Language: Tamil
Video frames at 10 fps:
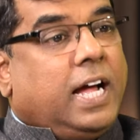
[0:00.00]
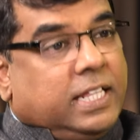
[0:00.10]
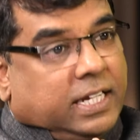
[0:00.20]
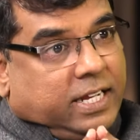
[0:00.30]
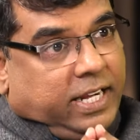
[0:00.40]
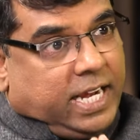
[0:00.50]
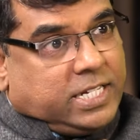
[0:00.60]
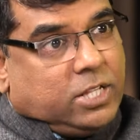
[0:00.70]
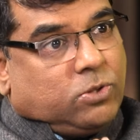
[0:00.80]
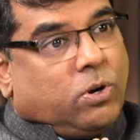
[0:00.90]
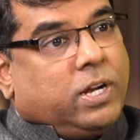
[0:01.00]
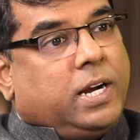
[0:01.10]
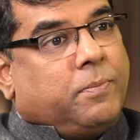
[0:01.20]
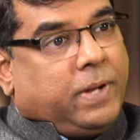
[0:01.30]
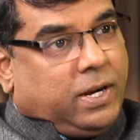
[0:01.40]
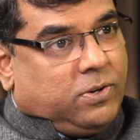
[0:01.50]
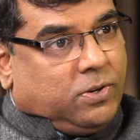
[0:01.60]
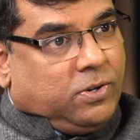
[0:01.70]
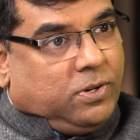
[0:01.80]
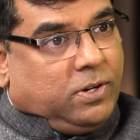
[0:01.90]
அந்த கிரியேஷன் தொடங்கின
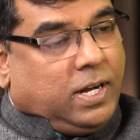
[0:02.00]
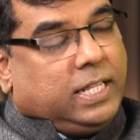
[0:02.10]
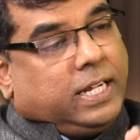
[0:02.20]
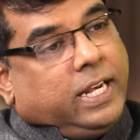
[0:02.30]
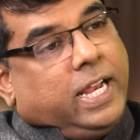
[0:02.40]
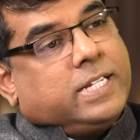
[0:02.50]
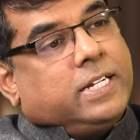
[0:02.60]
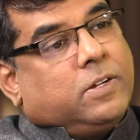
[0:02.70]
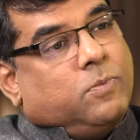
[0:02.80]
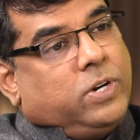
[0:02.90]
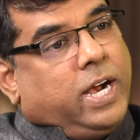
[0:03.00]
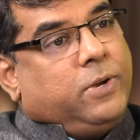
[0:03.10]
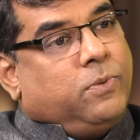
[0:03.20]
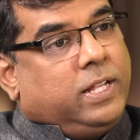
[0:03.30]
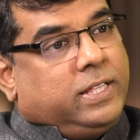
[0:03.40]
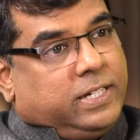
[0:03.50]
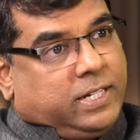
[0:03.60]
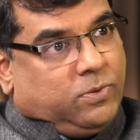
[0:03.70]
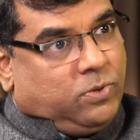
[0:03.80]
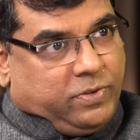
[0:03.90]
பிறகும் அந்த கிரியேஷனுக்கு முன்னாடி உள்ள
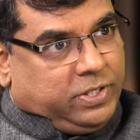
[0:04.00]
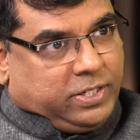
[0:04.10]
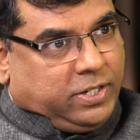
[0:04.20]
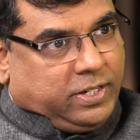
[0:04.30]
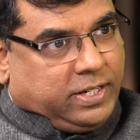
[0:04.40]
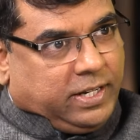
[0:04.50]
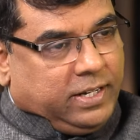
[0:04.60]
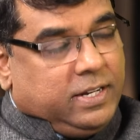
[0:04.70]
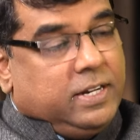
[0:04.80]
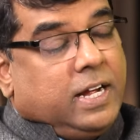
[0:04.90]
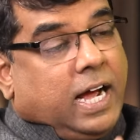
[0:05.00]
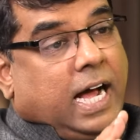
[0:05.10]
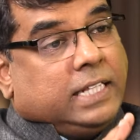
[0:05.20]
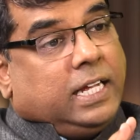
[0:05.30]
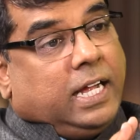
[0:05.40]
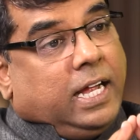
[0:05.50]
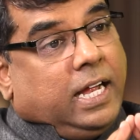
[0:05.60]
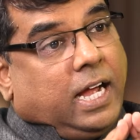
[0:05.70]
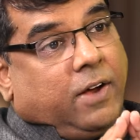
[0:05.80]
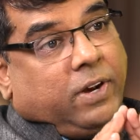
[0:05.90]
திட்டம் ஒரு திட்டம் இருக்குது அதை
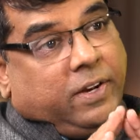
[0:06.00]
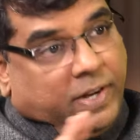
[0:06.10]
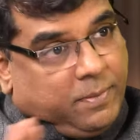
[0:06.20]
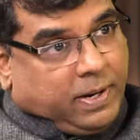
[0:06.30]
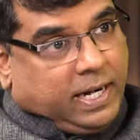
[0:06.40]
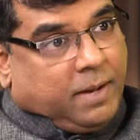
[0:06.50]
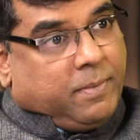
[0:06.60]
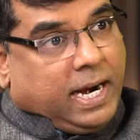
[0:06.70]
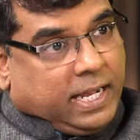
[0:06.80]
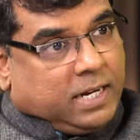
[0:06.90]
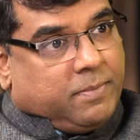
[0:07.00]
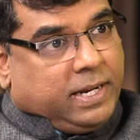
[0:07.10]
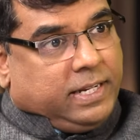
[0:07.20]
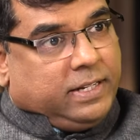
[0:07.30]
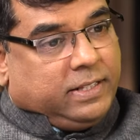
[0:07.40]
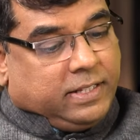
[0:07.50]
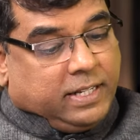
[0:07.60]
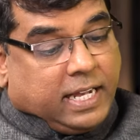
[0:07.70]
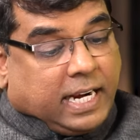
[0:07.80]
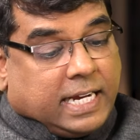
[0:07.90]
அவர் ரிவீல் பண்ணாமல் அடக்கமாக இருந்து
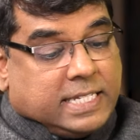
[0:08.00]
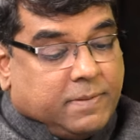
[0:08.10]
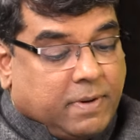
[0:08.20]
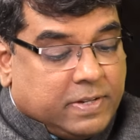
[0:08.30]
ரகசியமாக